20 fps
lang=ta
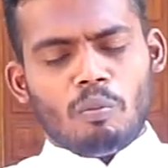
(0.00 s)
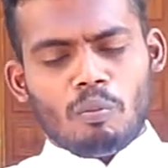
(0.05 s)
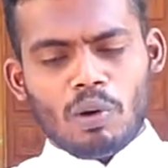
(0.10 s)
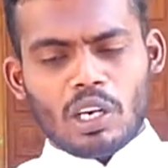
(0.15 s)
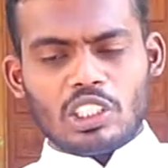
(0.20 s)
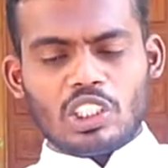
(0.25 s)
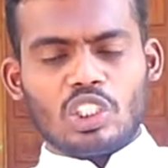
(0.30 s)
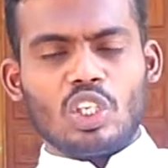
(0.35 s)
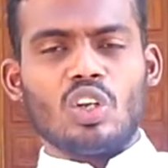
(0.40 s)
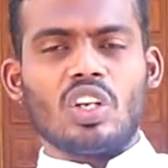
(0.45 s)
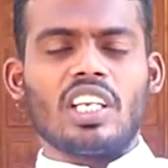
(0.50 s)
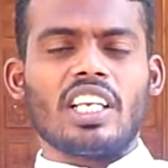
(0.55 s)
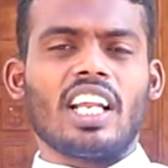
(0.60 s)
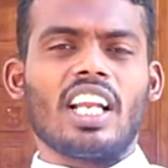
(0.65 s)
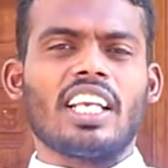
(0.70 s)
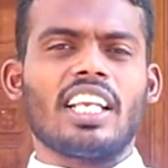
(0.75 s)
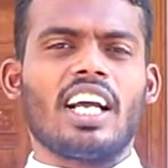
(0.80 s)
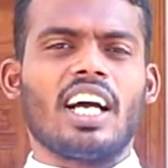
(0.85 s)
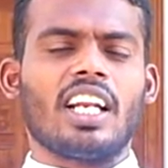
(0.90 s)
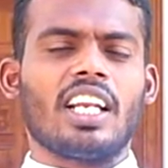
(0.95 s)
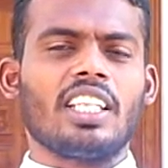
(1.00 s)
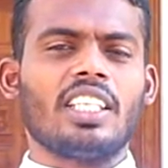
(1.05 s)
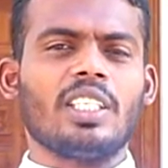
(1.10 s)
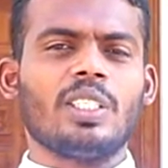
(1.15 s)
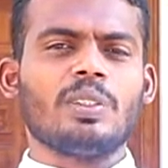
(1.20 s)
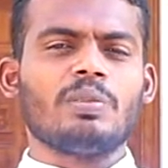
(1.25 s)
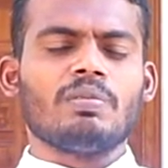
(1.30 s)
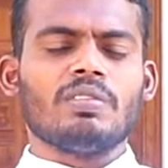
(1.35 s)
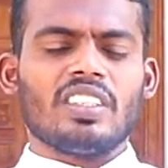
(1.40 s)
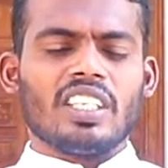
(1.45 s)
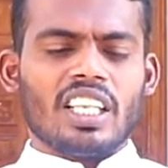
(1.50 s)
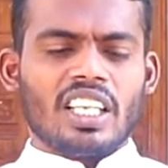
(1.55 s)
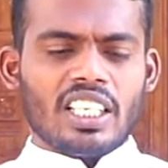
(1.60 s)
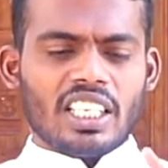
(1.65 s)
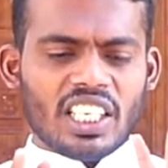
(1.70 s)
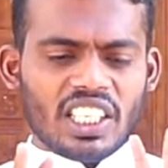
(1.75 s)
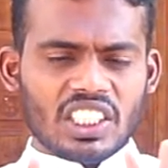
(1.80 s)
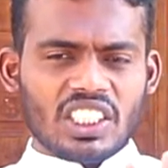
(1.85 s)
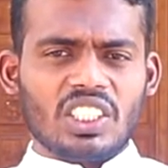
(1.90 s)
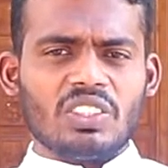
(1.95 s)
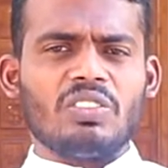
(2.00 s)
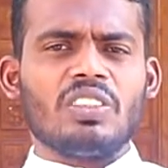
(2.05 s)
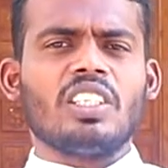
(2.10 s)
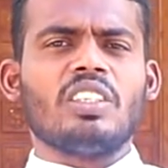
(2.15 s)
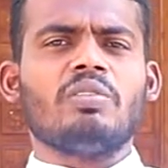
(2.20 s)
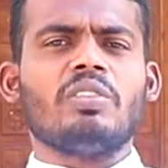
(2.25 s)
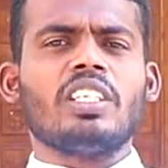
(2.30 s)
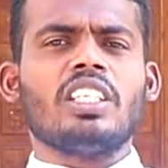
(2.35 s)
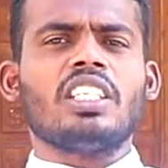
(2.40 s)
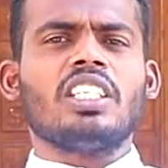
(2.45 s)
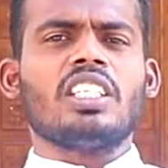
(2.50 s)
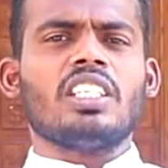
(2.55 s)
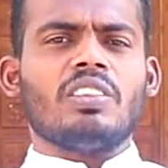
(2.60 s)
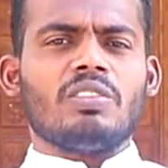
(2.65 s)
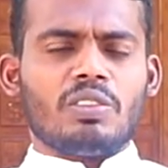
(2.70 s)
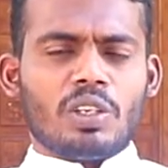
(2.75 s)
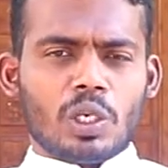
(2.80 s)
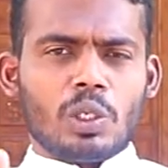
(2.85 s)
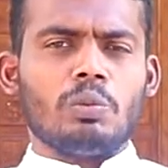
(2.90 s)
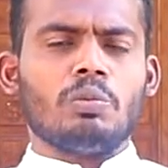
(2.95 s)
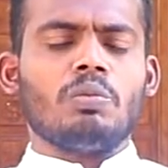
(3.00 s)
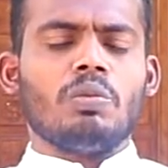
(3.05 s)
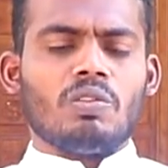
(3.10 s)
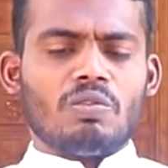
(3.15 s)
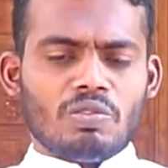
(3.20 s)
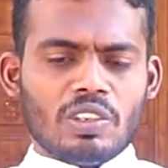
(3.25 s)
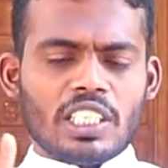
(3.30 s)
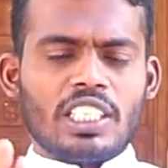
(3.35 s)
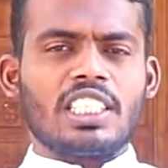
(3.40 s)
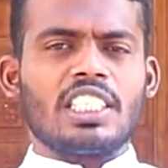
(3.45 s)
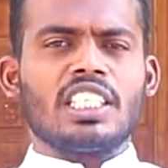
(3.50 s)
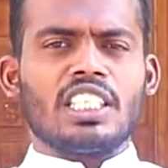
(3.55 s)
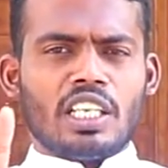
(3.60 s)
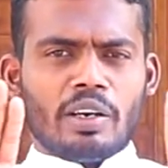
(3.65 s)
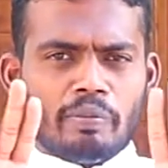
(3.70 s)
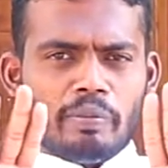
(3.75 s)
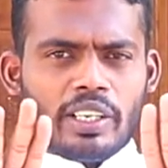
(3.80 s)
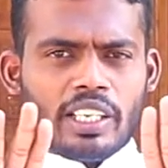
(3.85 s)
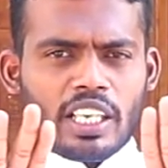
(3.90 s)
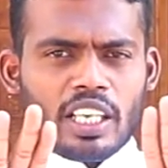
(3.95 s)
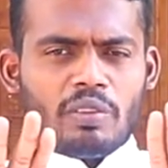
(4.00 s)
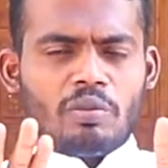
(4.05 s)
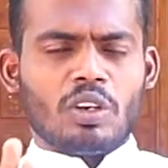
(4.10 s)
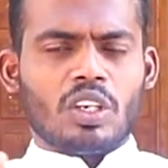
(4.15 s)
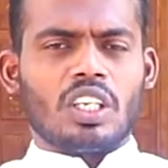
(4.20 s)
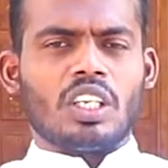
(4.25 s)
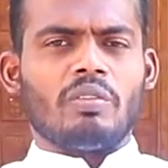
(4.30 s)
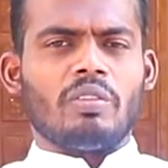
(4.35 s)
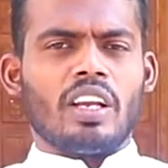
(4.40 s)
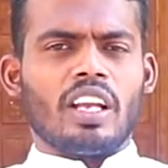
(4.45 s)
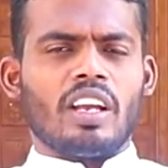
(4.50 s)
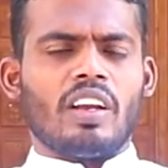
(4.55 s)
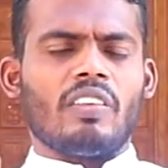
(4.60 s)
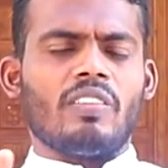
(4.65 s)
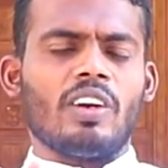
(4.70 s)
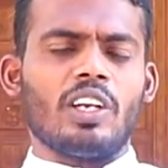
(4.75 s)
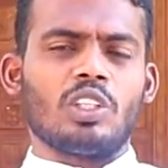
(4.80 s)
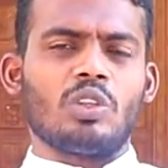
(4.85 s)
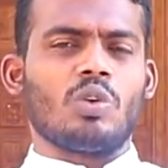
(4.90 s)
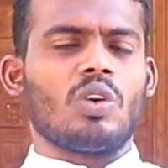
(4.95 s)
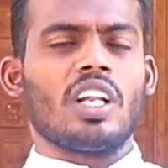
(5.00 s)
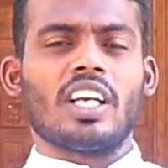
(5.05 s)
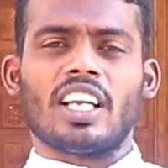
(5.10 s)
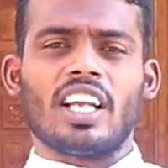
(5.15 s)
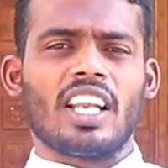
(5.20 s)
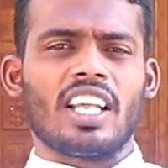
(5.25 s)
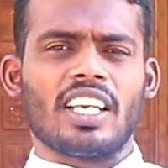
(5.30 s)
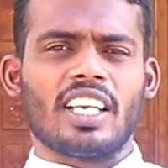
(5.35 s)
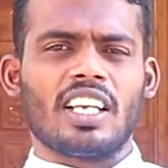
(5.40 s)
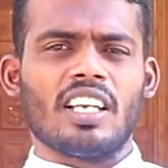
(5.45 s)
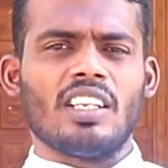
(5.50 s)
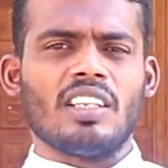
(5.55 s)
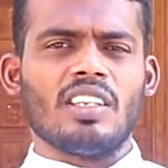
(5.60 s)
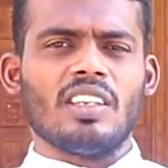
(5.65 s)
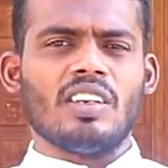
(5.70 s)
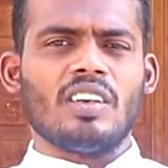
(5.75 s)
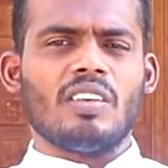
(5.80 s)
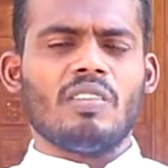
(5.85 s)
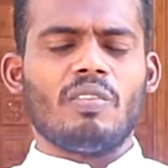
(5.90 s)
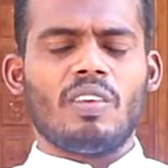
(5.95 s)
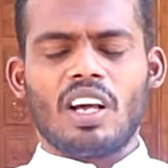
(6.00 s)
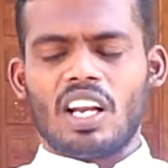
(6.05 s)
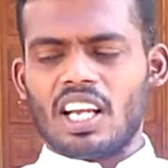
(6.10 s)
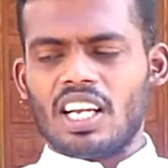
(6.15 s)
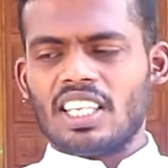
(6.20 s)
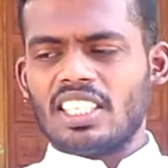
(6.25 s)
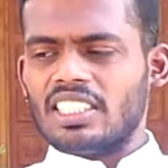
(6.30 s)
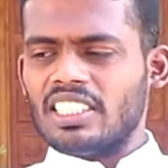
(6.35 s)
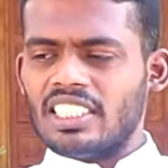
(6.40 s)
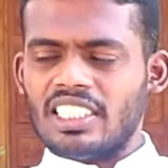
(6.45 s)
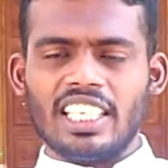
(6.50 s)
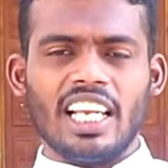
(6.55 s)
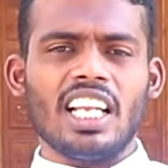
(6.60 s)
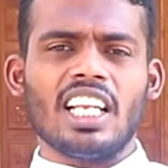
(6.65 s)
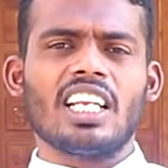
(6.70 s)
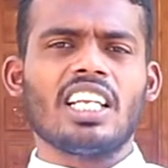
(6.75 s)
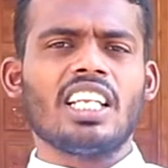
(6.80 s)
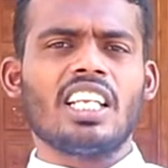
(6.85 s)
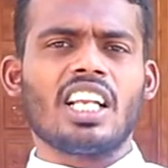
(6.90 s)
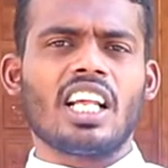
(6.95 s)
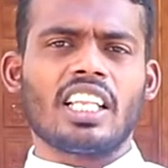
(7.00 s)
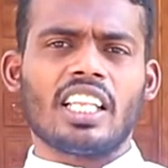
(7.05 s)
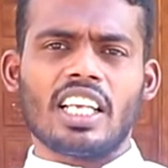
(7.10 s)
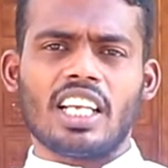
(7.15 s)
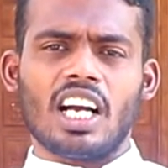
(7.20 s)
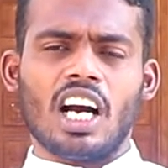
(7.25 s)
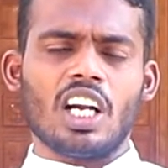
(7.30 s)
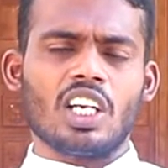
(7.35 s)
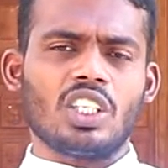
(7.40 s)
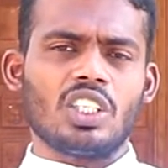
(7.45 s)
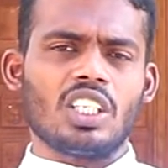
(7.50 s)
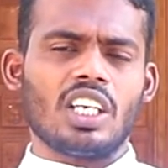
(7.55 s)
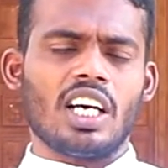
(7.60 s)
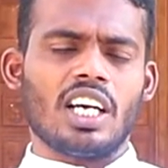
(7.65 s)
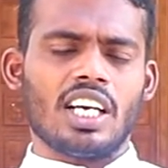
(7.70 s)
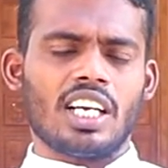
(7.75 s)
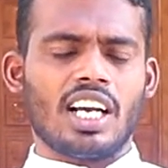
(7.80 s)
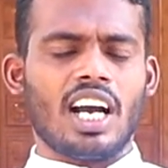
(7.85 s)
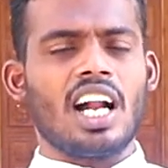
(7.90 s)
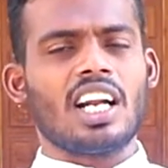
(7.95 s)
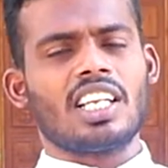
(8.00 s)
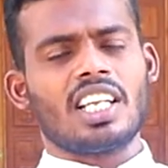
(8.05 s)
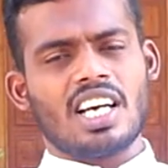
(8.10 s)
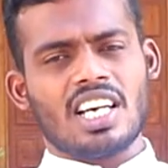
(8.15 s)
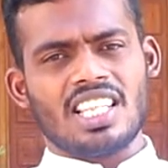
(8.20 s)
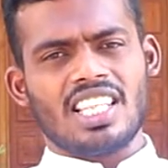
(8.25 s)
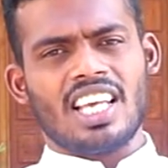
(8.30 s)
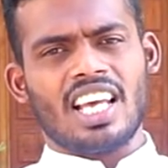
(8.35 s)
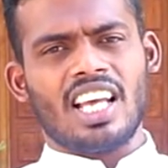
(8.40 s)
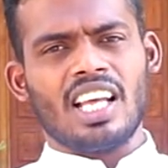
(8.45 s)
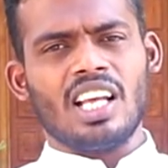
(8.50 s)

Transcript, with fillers: மற்றொரு கிளையானது இயேசுவின் மீது வெறும் வெற்று நம்பிக்கை மட்டுமே வைத்துள்ள கிளைகள் மாறாக செயல்களில் அதை காட்ட காட்டாத